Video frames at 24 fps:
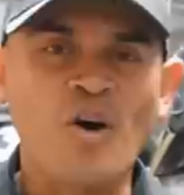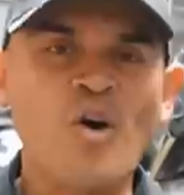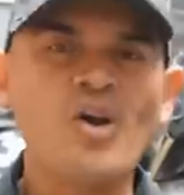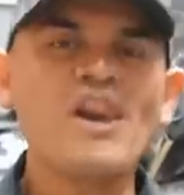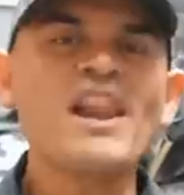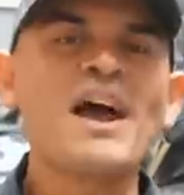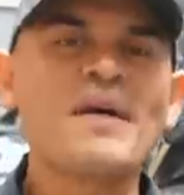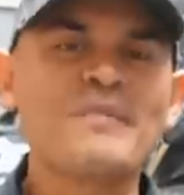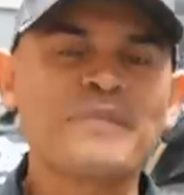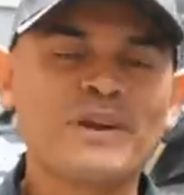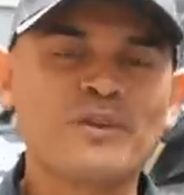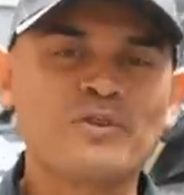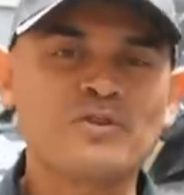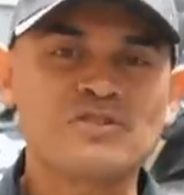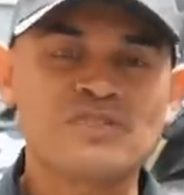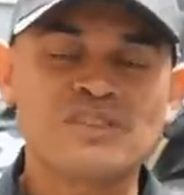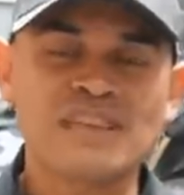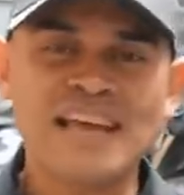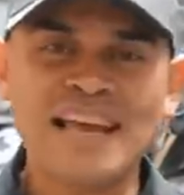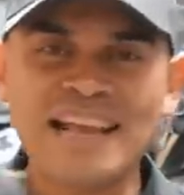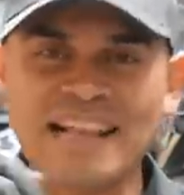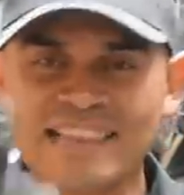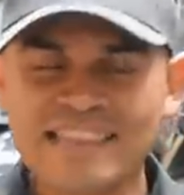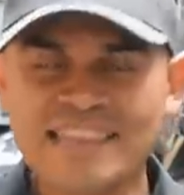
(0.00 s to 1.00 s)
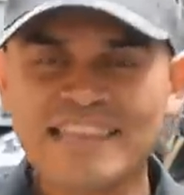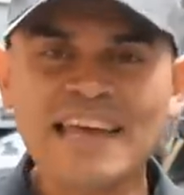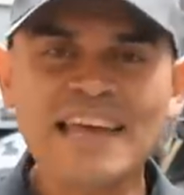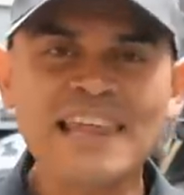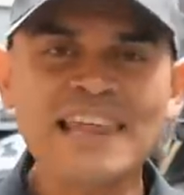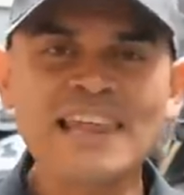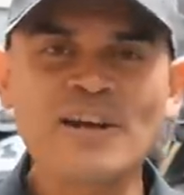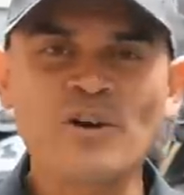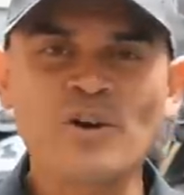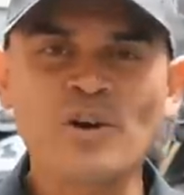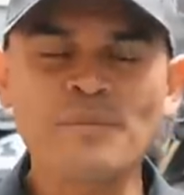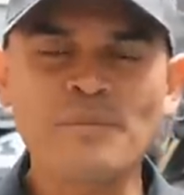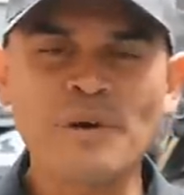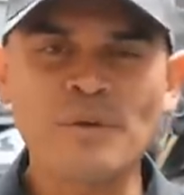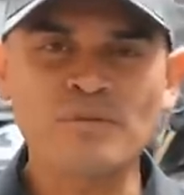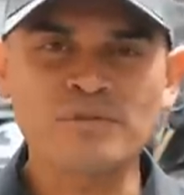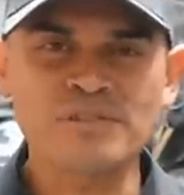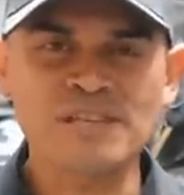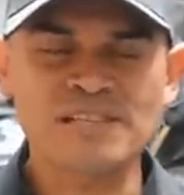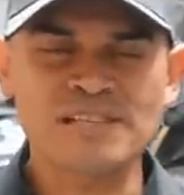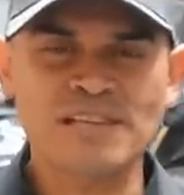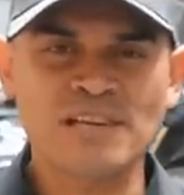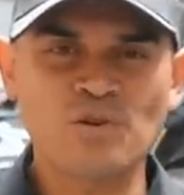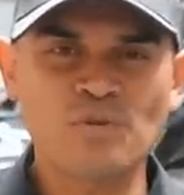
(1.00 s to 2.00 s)
Hola amigos, el día de hoy
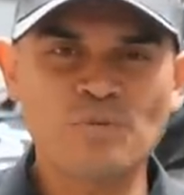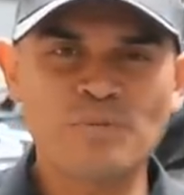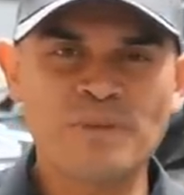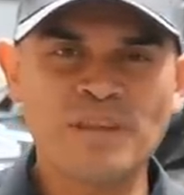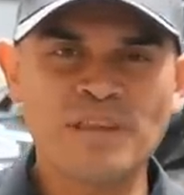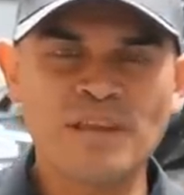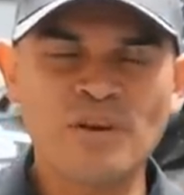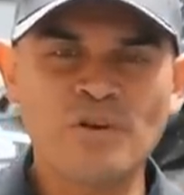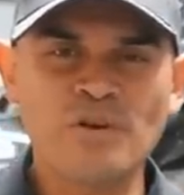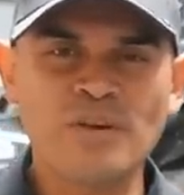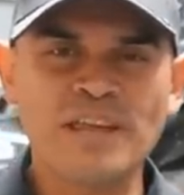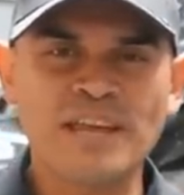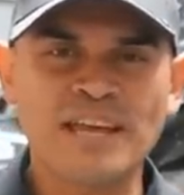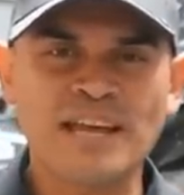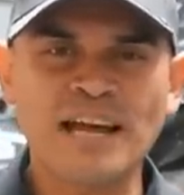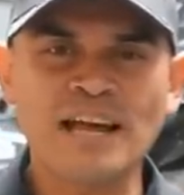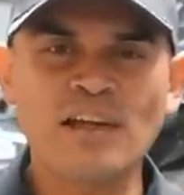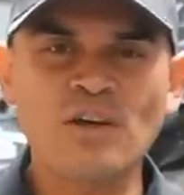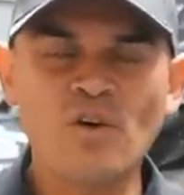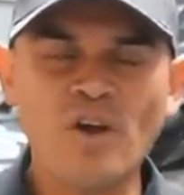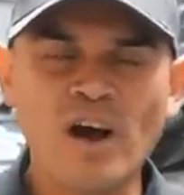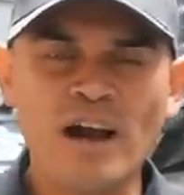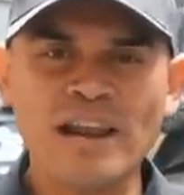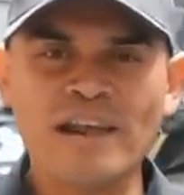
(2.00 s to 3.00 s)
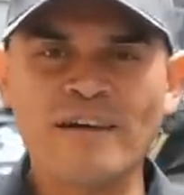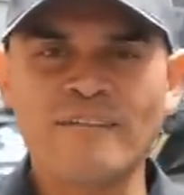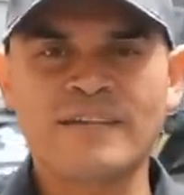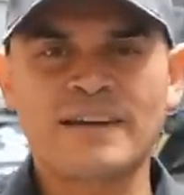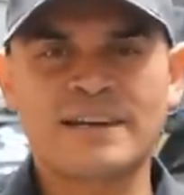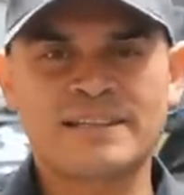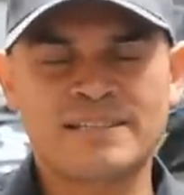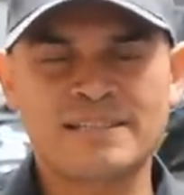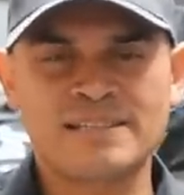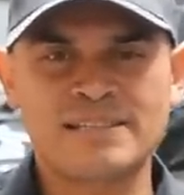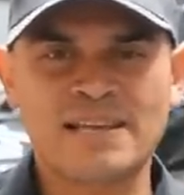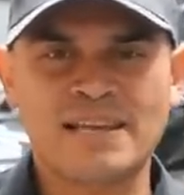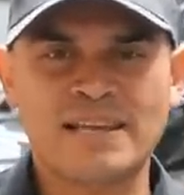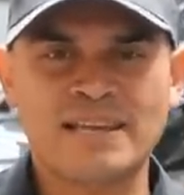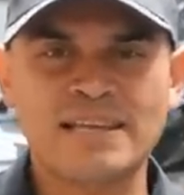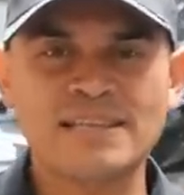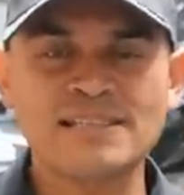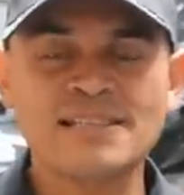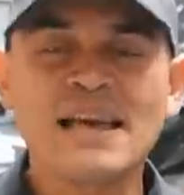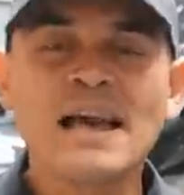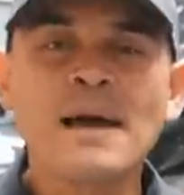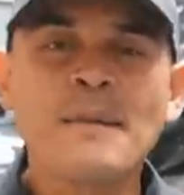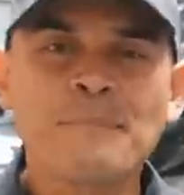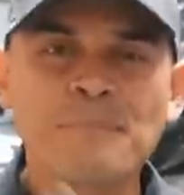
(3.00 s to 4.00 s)
vamos a hacer un video dedicado a la Versys
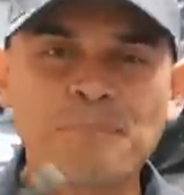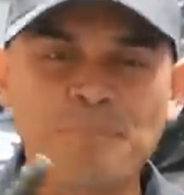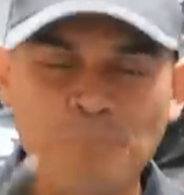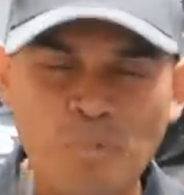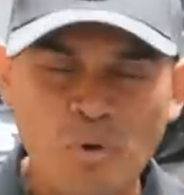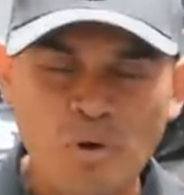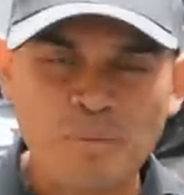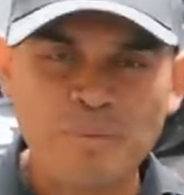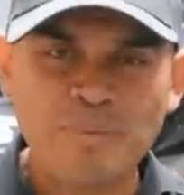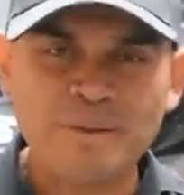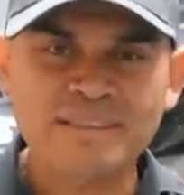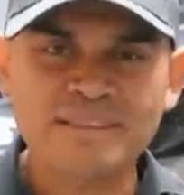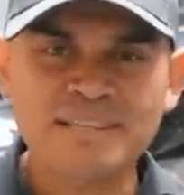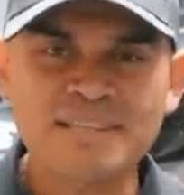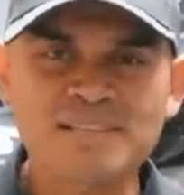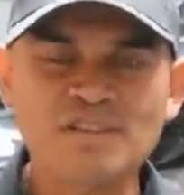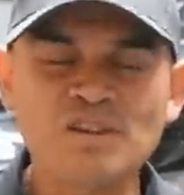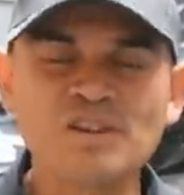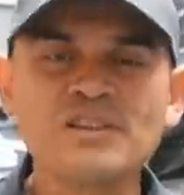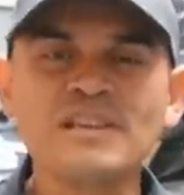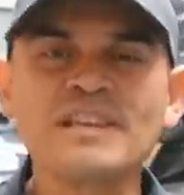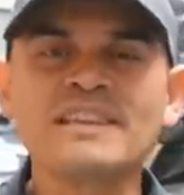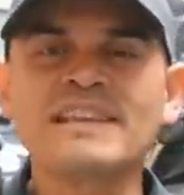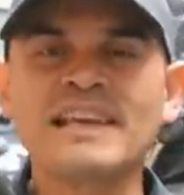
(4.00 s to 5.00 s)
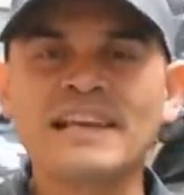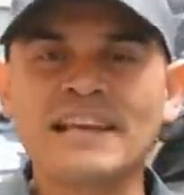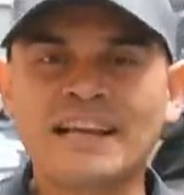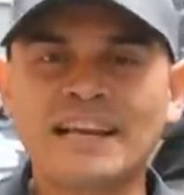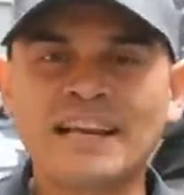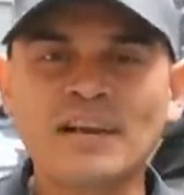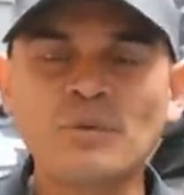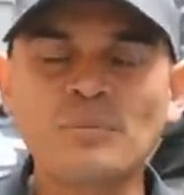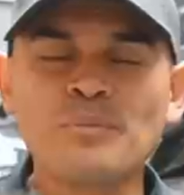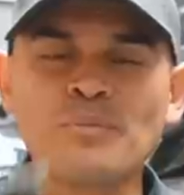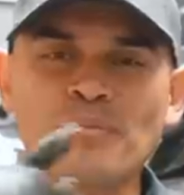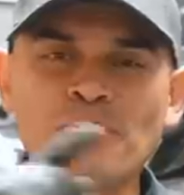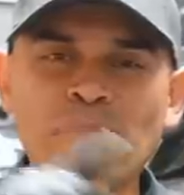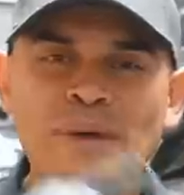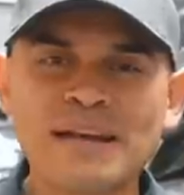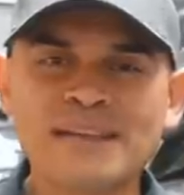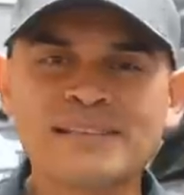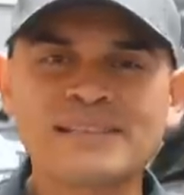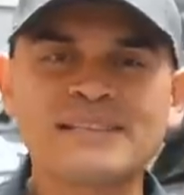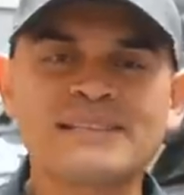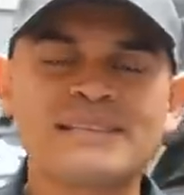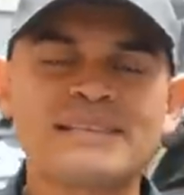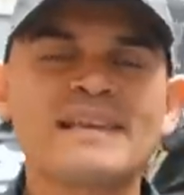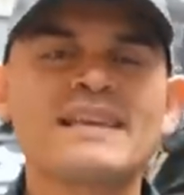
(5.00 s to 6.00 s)
X por petición del Club
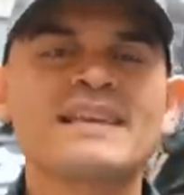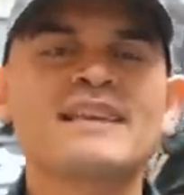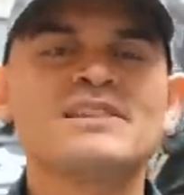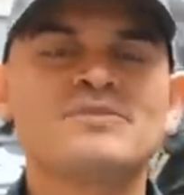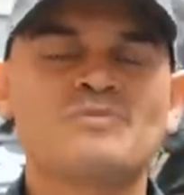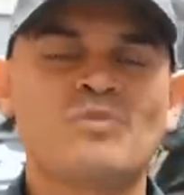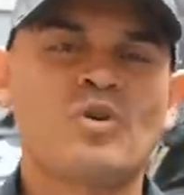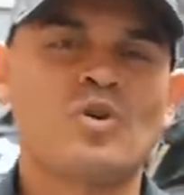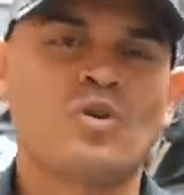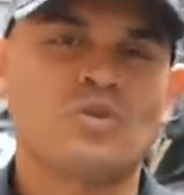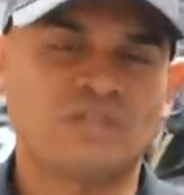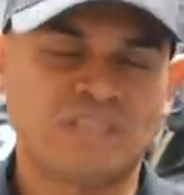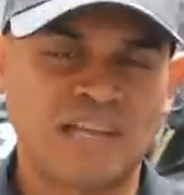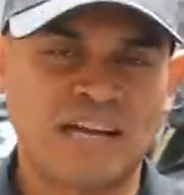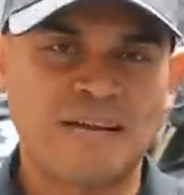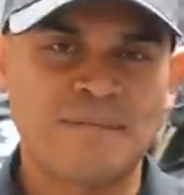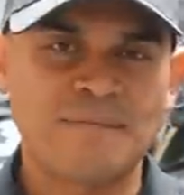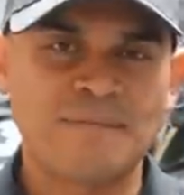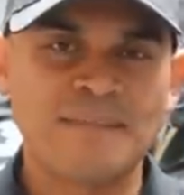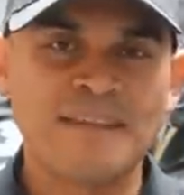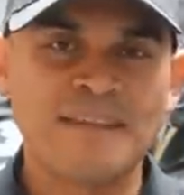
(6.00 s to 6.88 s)
Versys X Bogotá